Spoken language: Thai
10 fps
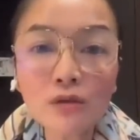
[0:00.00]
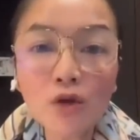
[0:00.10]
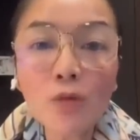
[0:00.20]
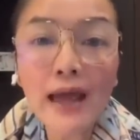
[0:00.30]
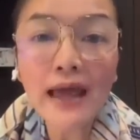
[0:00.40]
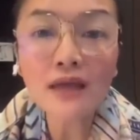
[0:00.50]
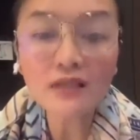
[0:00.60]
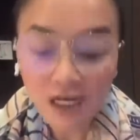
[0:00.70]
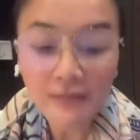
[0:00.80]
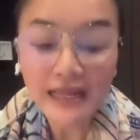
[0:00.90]
วันนี้เชิญ
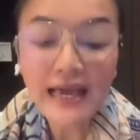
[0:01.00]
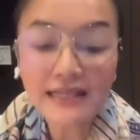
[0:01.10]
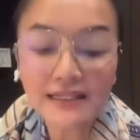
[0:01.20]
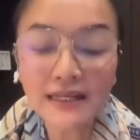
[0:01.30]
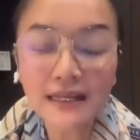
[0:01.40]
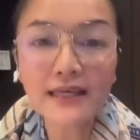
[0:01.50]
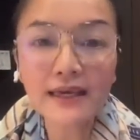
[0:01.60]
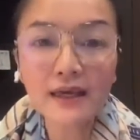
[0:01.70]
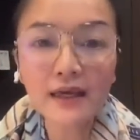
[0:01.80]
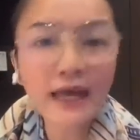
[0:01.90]
แล้ว เตง
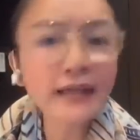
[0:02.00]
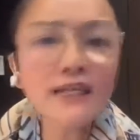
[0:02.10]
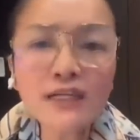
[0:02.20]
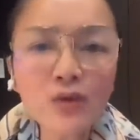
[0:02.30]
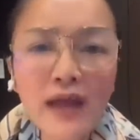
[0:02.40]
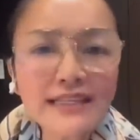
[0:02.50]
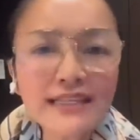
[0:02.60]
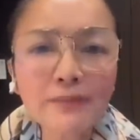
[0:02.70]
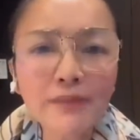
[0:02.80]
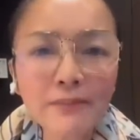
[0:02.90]
โทรศัพ
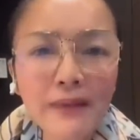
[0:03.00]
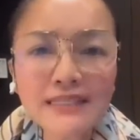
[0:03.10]
ท์ไปตั้งแต่